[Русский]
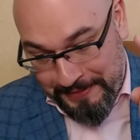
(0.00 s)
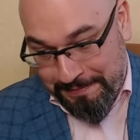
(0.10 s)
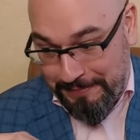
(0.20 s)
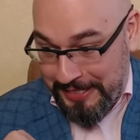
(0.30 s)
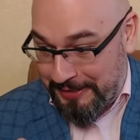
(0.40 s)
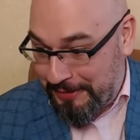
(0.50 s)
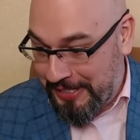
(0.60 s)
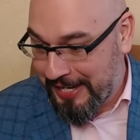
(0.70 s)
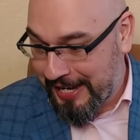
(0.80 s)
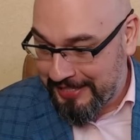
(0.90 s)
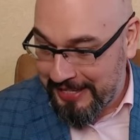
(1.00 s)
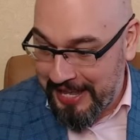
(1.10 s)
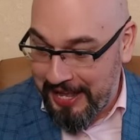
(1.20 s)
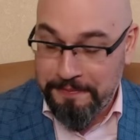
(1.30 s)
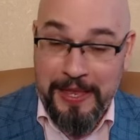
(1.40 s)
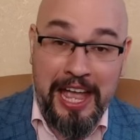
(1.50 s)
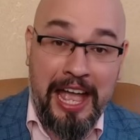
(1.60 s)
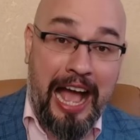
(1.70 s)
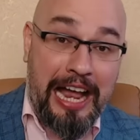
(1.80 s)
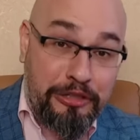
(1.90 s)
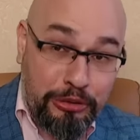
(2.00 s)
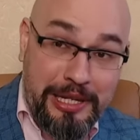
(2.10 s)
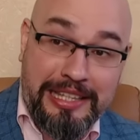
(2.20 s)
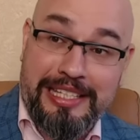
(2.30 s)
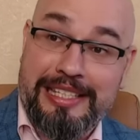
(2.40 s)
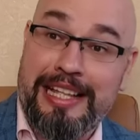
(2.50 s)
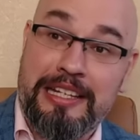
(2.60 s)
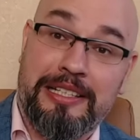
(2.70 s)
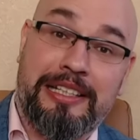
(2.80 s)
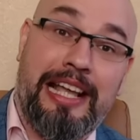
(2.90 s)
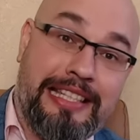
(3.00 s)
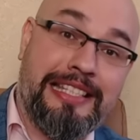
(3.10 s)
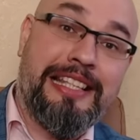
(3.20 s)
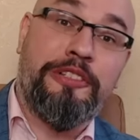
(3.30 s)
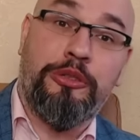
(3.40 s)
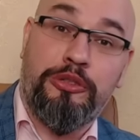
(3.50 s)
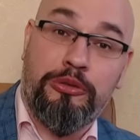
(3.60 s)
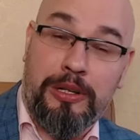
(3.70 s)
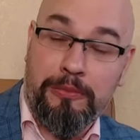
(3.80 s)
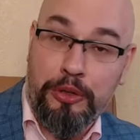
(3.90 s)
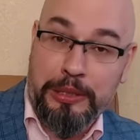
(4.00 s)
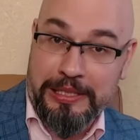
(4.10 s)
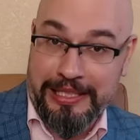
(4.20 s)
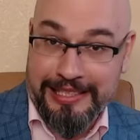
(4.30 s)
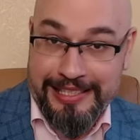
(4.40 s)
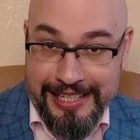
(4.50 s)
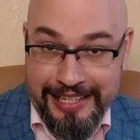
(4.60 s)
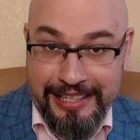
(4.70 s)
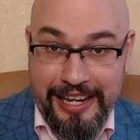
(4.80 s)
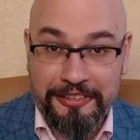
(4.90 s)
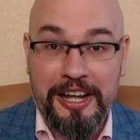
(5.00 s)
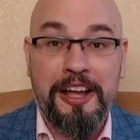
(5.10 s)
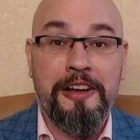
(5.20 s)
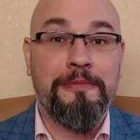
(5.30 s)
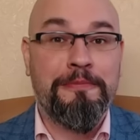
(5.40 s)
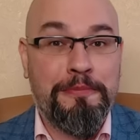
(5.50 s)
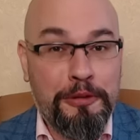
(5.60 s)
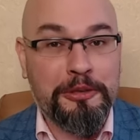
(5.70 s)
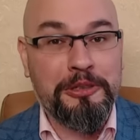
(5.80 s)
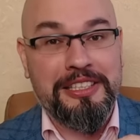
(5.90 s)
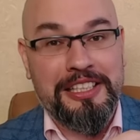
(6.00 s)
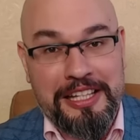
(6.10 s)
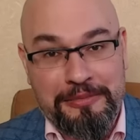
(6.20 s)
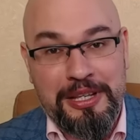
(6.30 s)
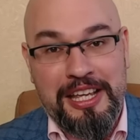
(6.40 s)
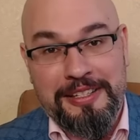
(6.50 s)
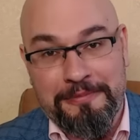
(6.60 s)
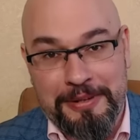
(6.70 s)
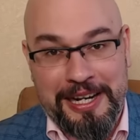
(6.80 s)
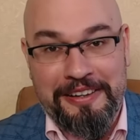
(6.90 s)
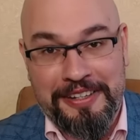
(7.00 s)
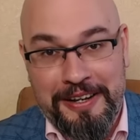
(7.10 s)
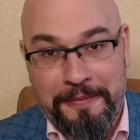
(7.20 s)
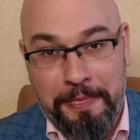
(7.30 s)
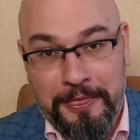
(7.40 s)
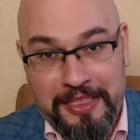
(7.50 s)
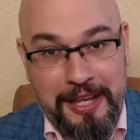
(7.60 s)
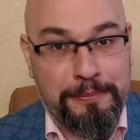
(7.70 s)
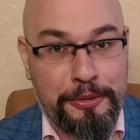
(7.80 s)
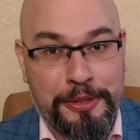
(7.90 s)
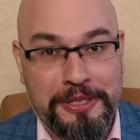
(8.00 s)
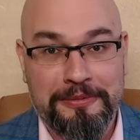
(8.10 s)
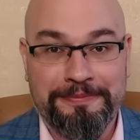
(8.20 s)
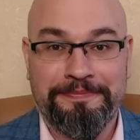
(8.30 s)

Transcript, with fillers: предприятия. А что это значит? Это значит, что работники цирков будут иметь право на бронь.